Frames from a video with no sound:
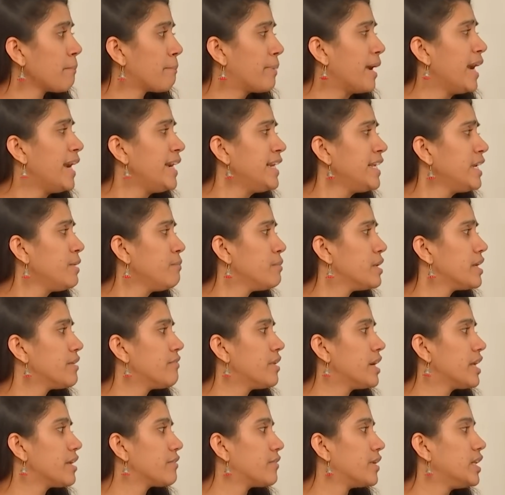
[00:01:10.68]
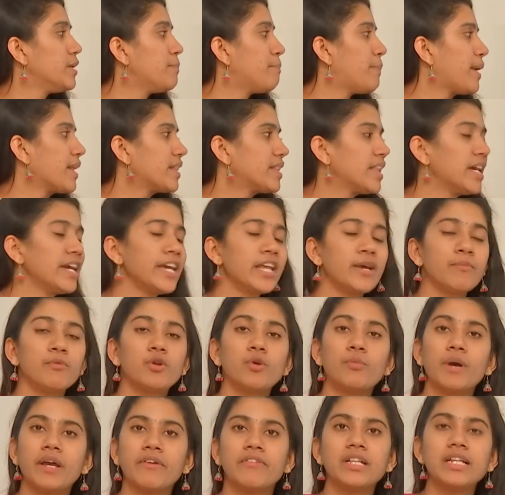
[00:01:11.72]
பேடிஎம் நிறுவனர் வந்து பத்தாயிரம்
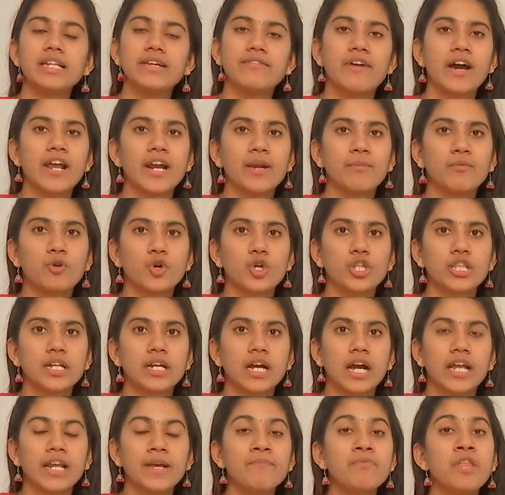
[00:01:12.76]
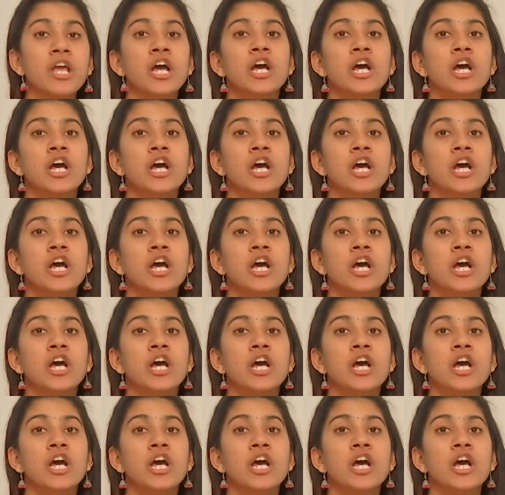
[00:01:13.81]
ரூபாய் வந்து நிவாரணம் கொடுத்திருக்காரு